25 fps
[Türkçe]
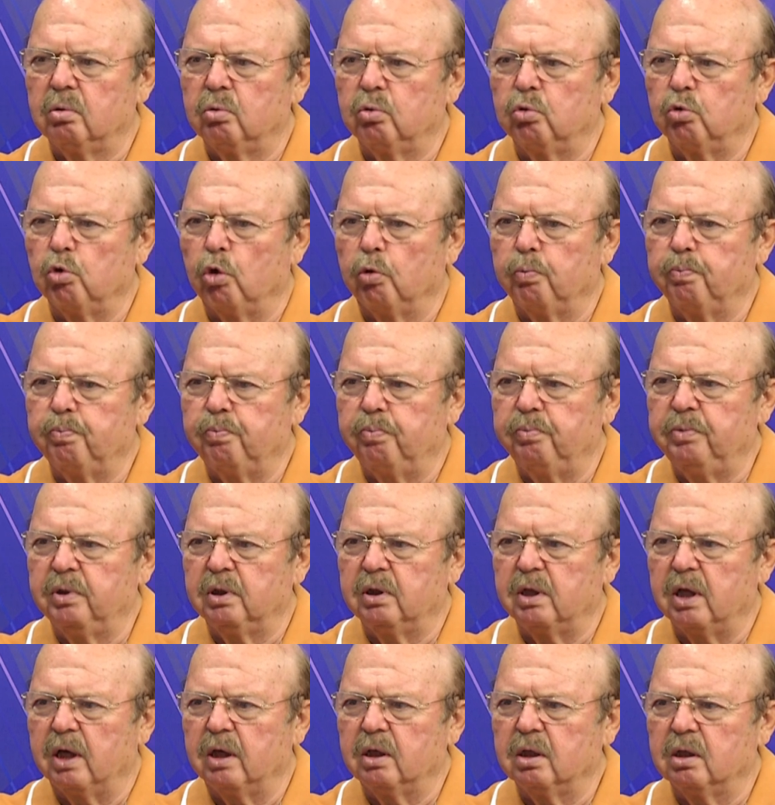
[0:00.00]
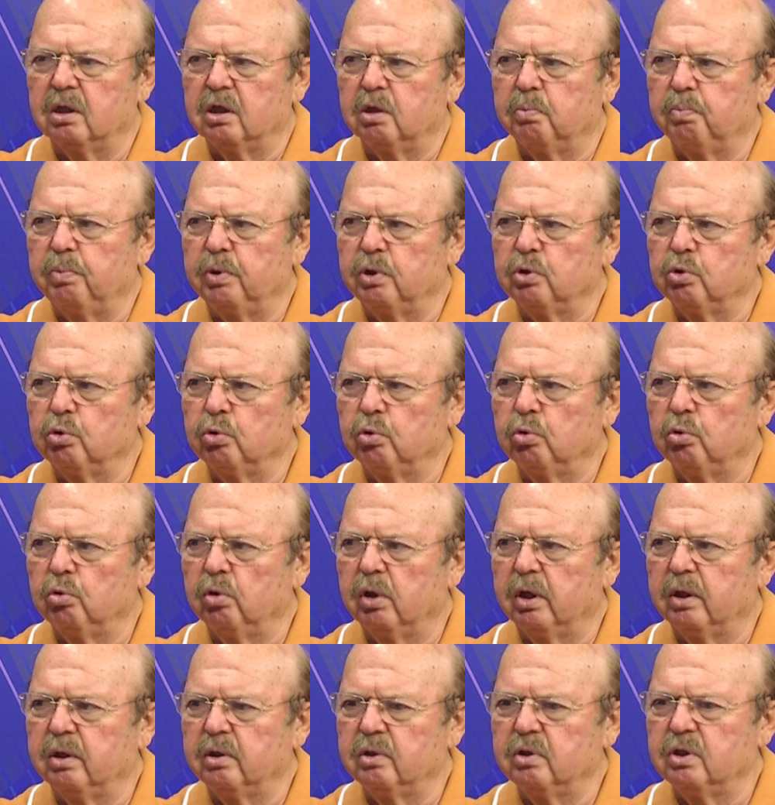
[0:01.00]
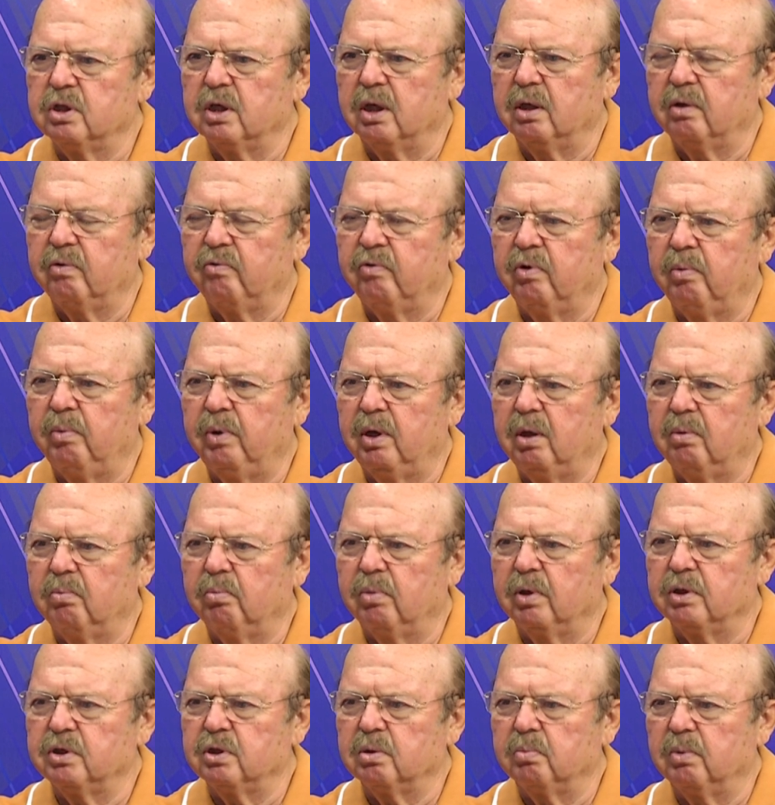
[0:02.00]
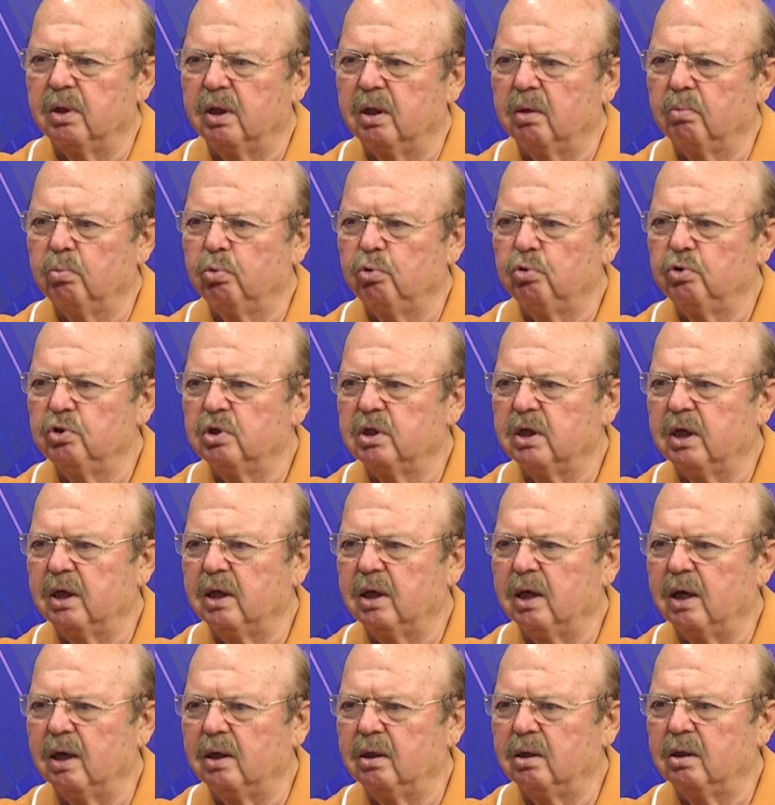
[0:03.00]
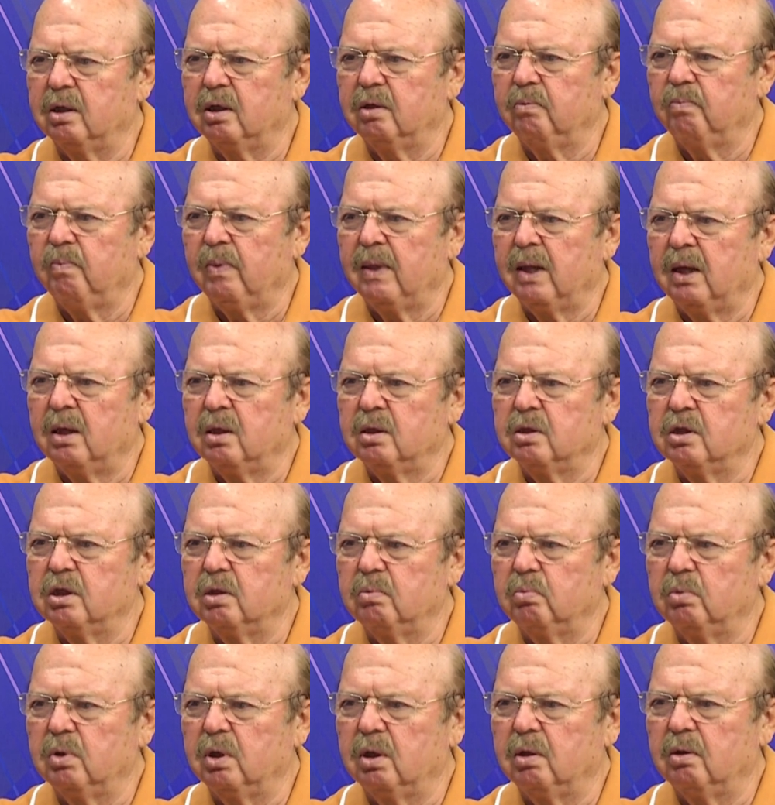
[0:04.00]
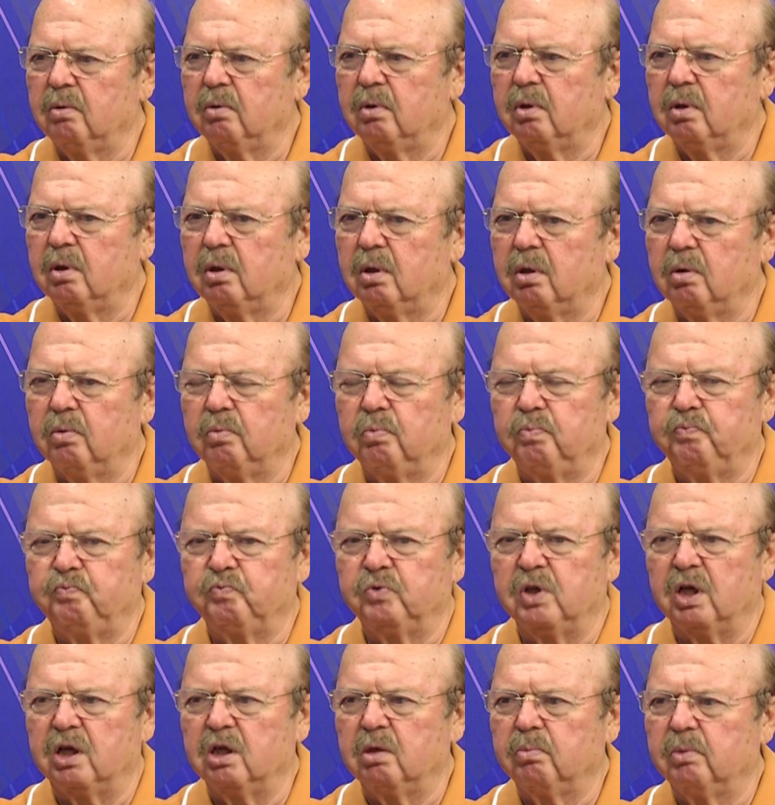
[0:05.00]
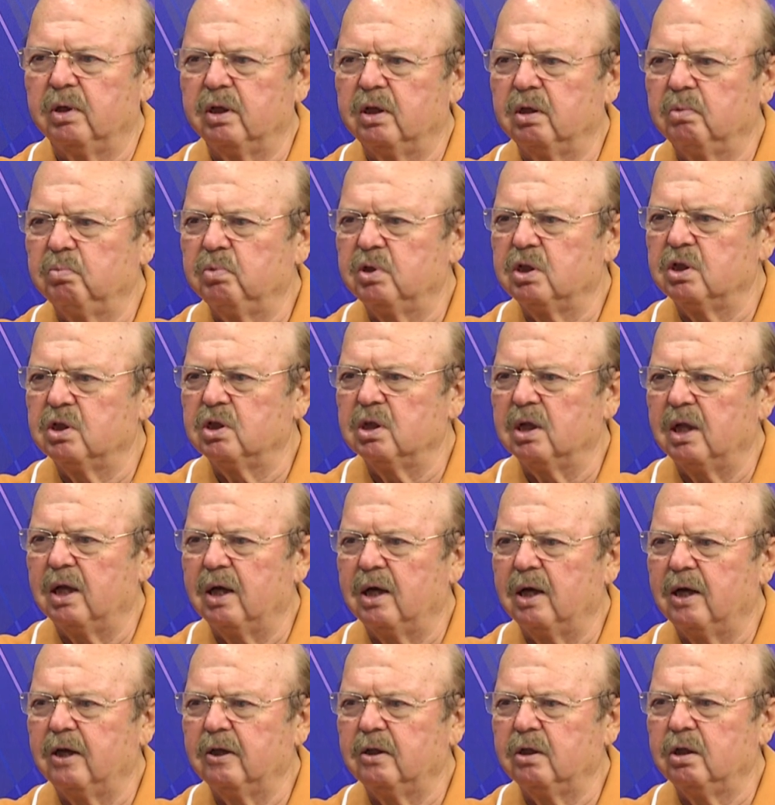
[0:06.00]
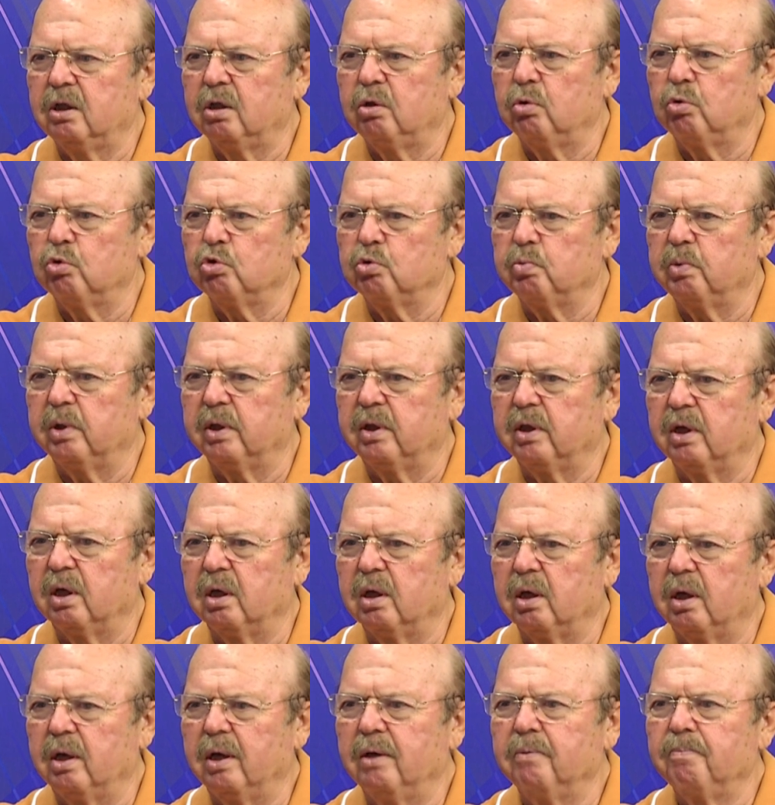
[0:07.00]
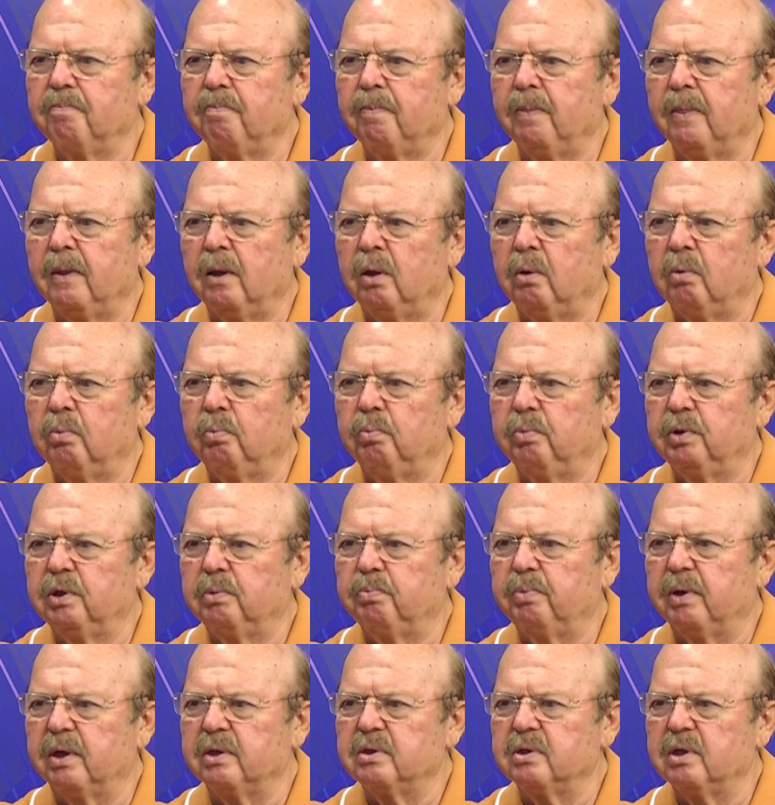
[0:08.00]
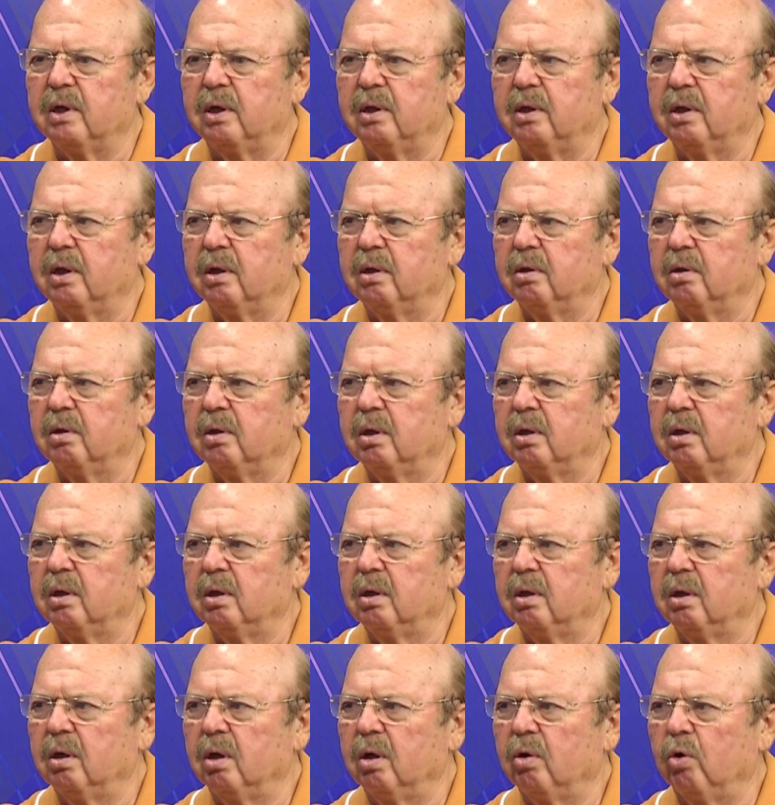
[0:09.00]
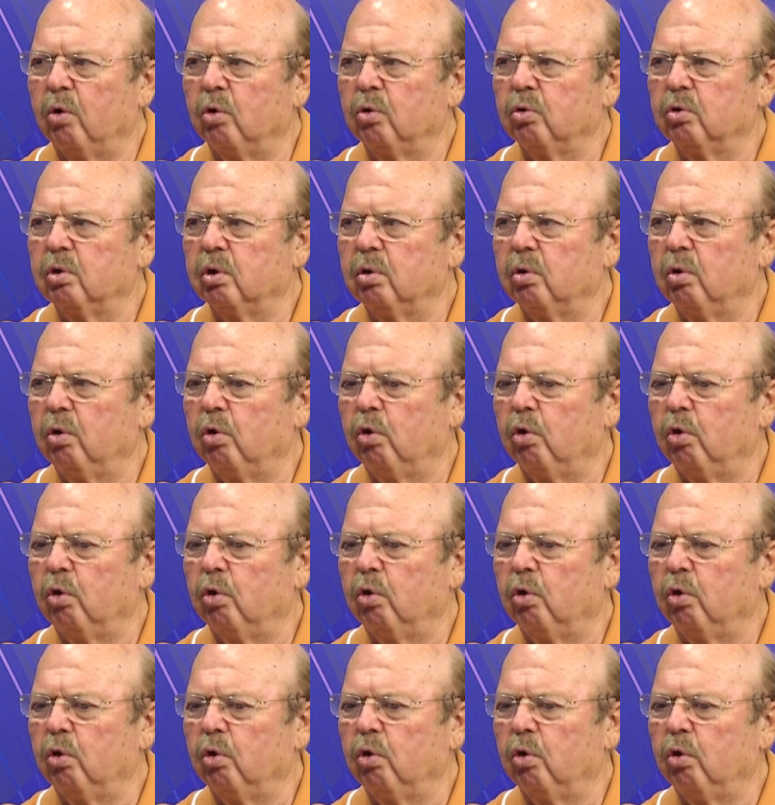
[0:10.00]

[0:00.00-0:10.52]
Dop miktarı 45 uygulanınca ve benim başıma da bu işler geldi. Şimdi e, tanımadığım kişilerle 200 metrekare bir parselde Ortak oldum.